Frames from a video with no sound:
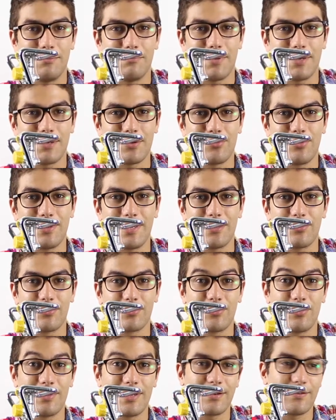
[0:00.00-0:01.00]
Meine Kollegen
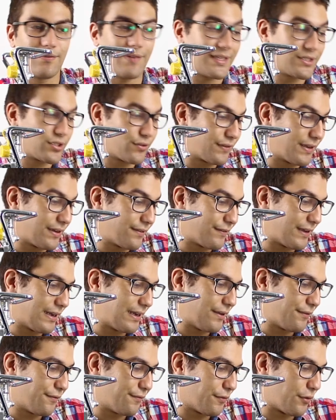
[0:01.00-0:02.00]
und Kollegen werden sich auf jeden
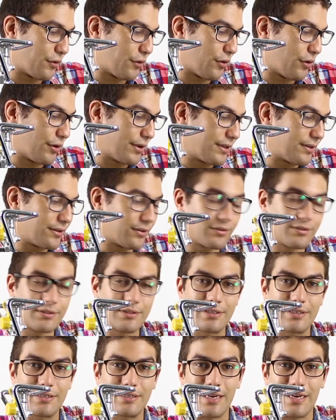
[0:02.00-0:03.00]
Fall freuen,
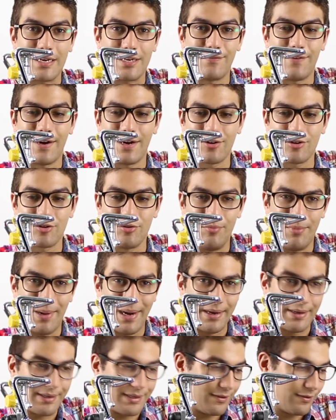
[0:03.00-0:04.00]
unseren Aquarium
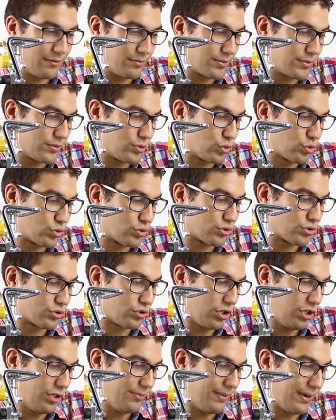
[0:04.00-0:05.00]
mal hier zu
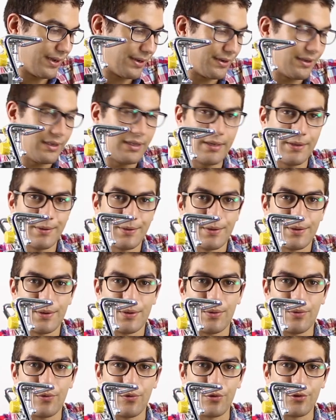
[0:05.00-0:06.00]
säubern.
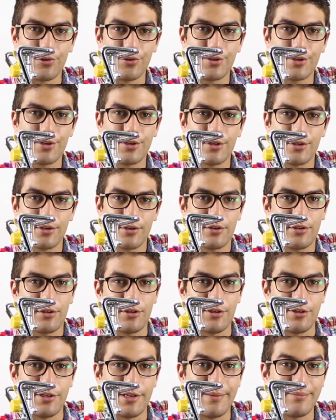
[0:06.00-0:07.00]
Und ja.
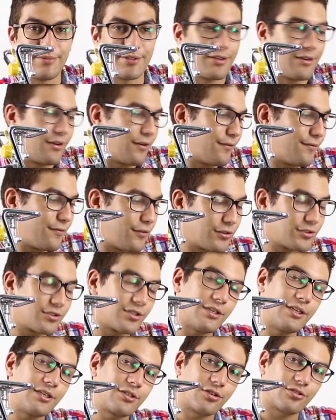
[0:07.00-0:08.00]
In dem Sinne
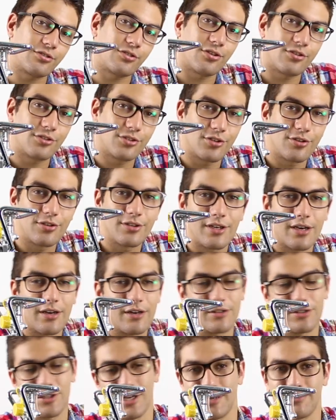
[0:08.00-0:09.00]
wünsche ich euch noch einen schönen
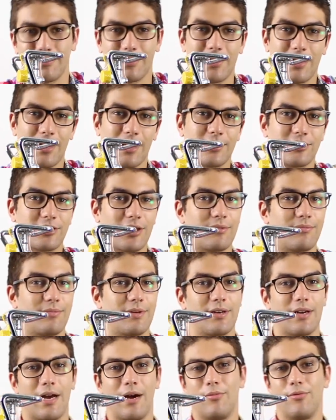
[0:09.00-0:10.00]
Tag. Schenkt mir ein Like, schenkt mir
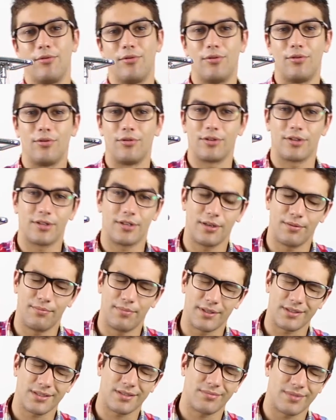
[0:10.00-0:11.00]
ein Abo und
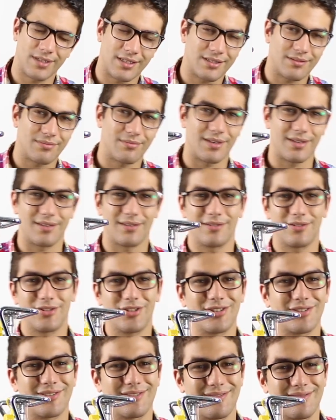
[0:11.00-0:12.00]
bis zum nächsten Mal.
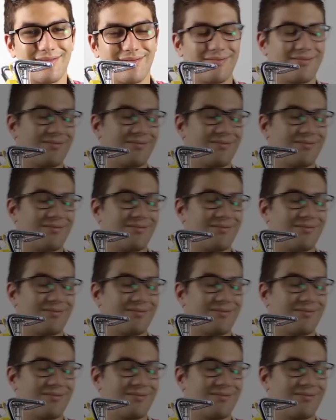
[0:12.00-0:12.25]
Tschüss.